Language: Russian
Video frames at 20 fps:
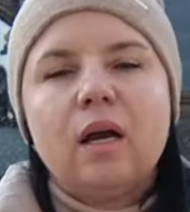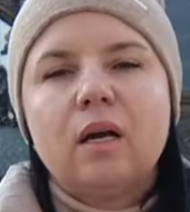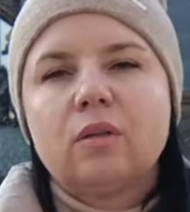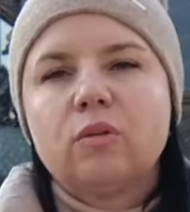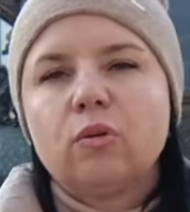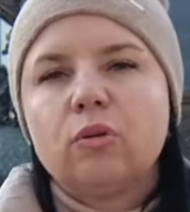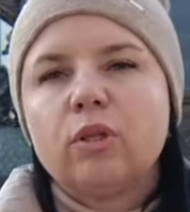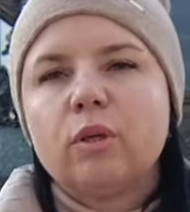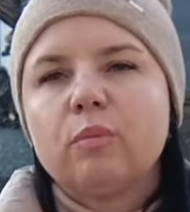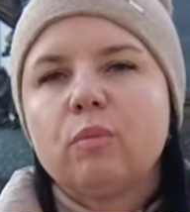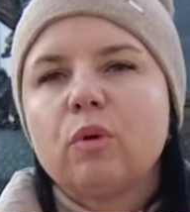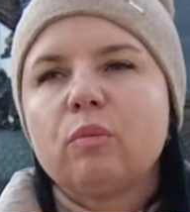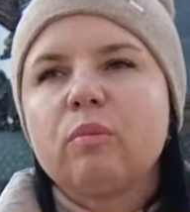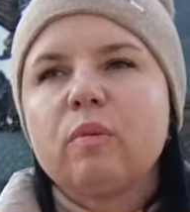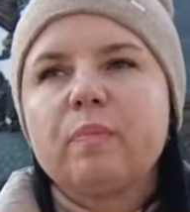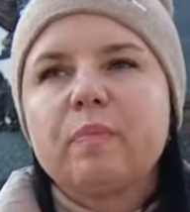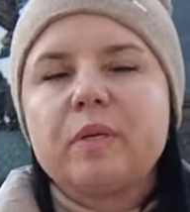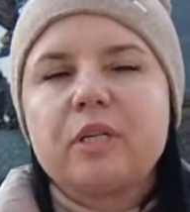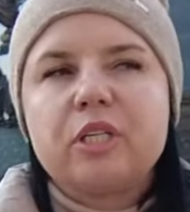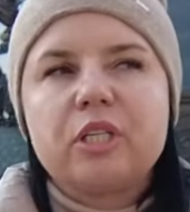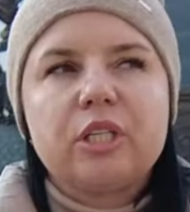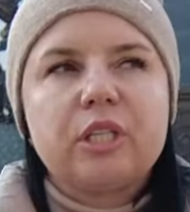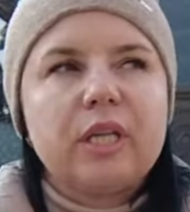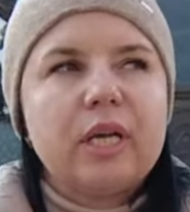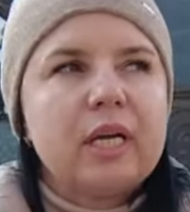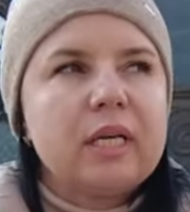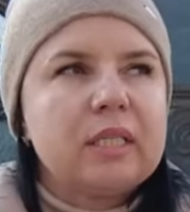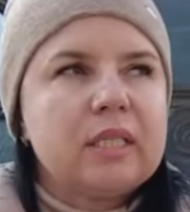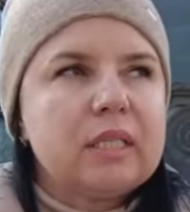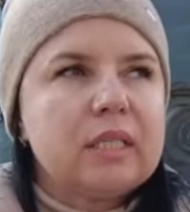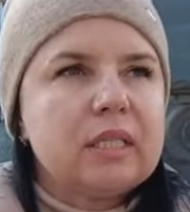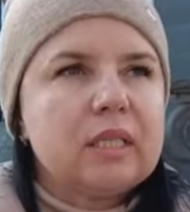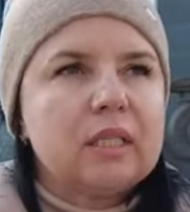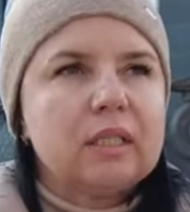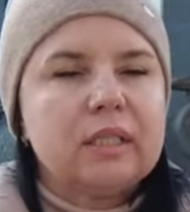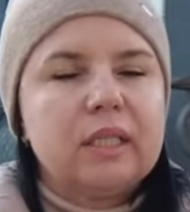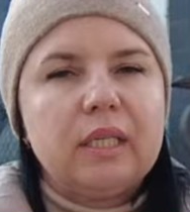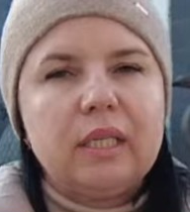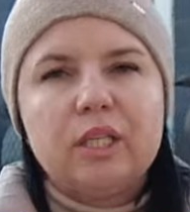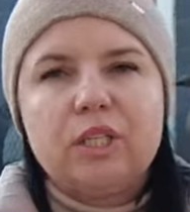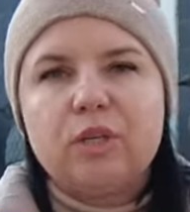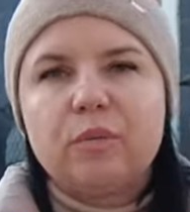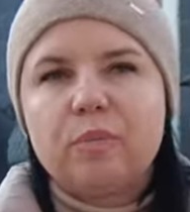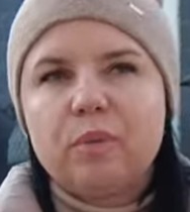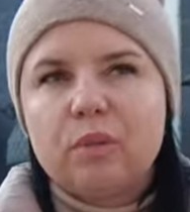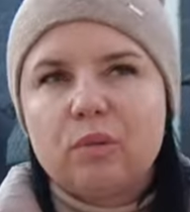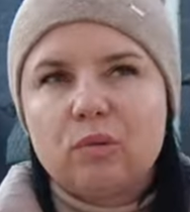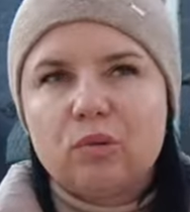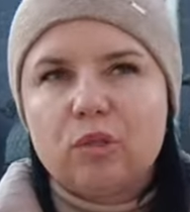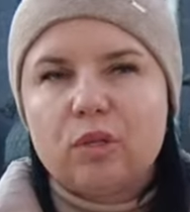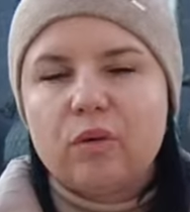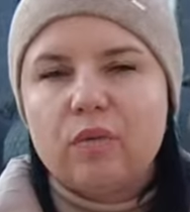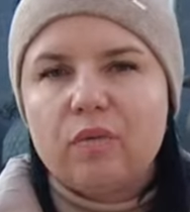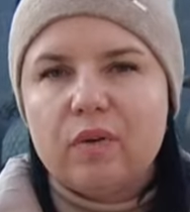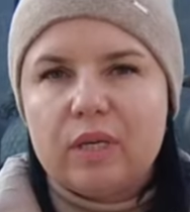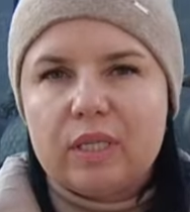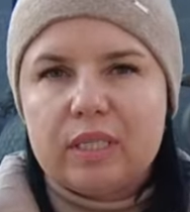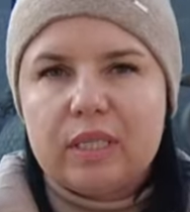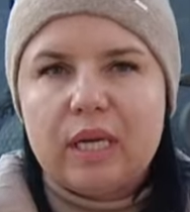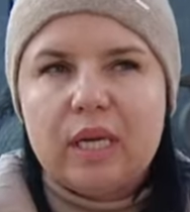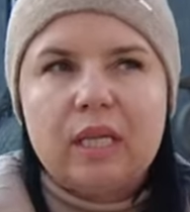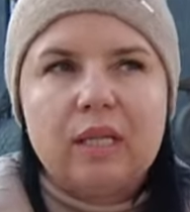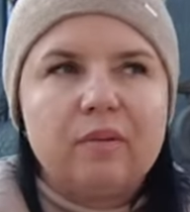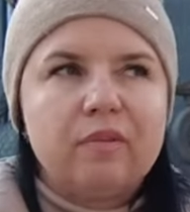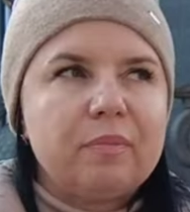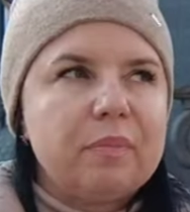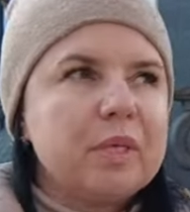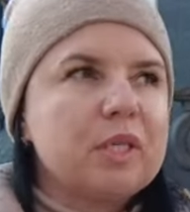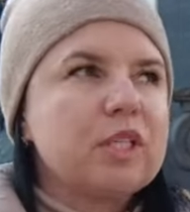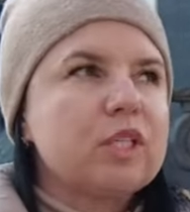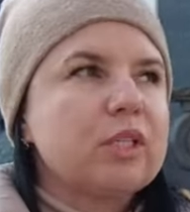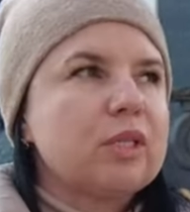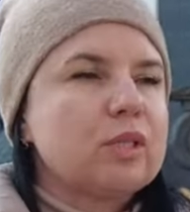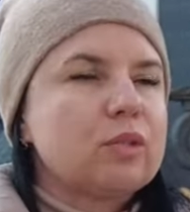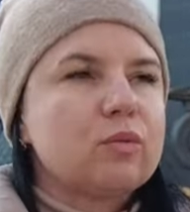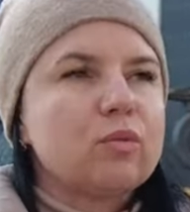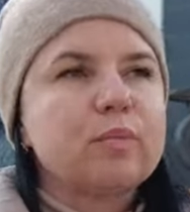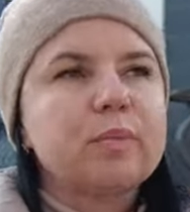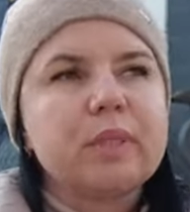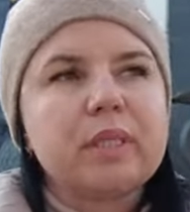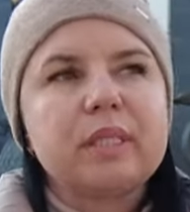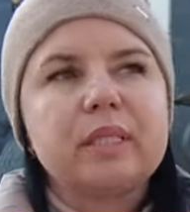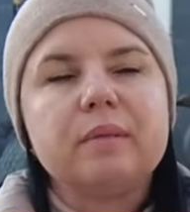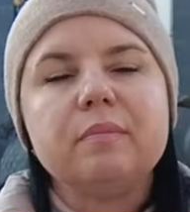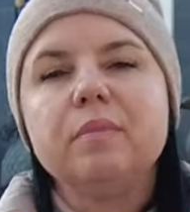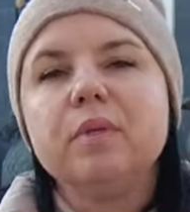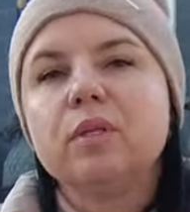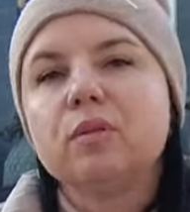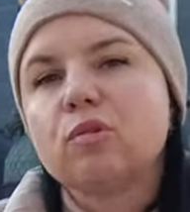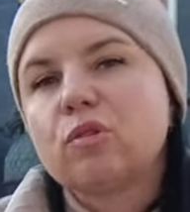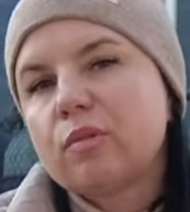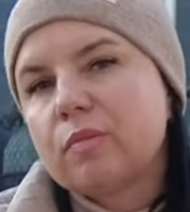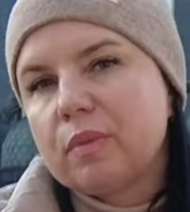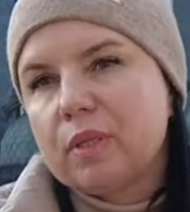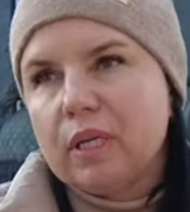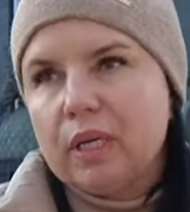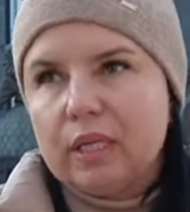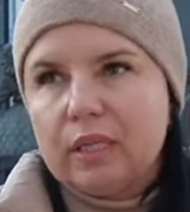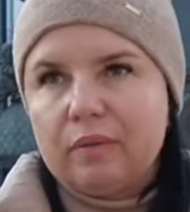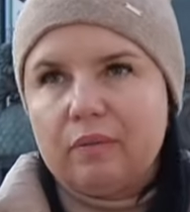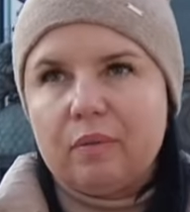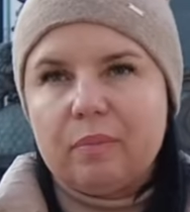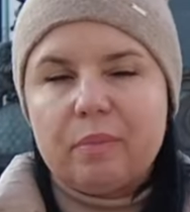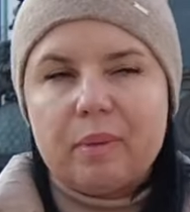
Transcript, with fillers: Кто-то мог бы посчитать а, наличие белорусского вокзала в пешей доступности минусом для этого